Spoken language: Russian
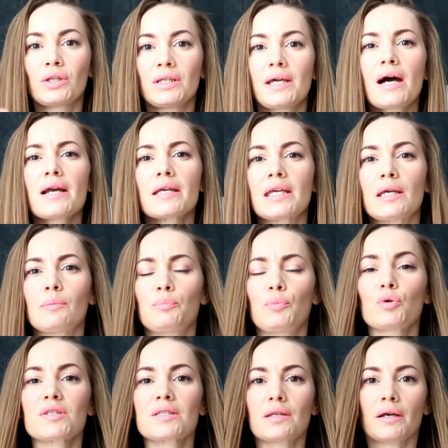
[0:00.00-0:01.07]
он яркий,
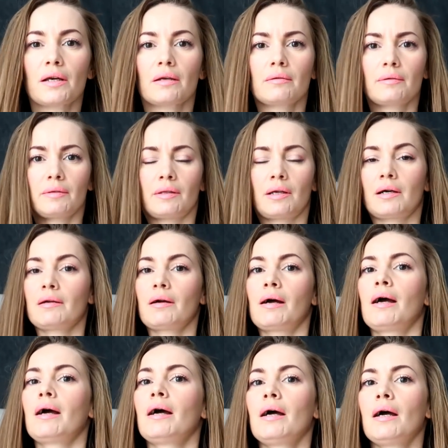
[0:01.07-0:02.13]
пестрый, да,
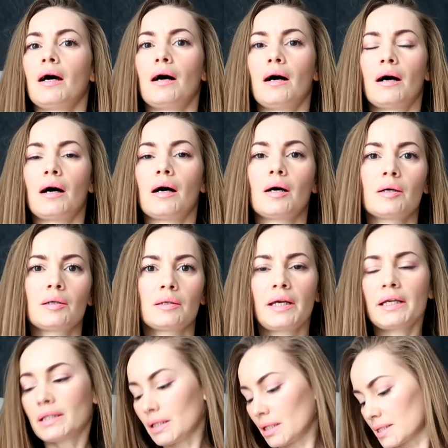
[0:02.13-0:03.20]
а,
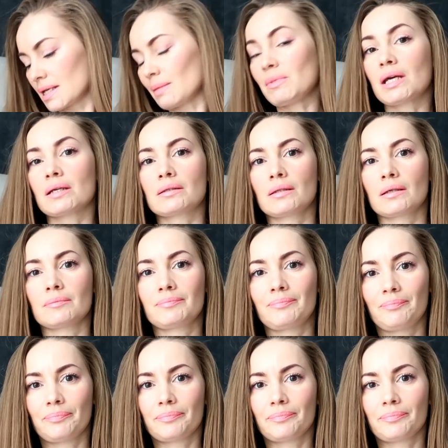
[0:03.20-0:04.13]
это незаметно.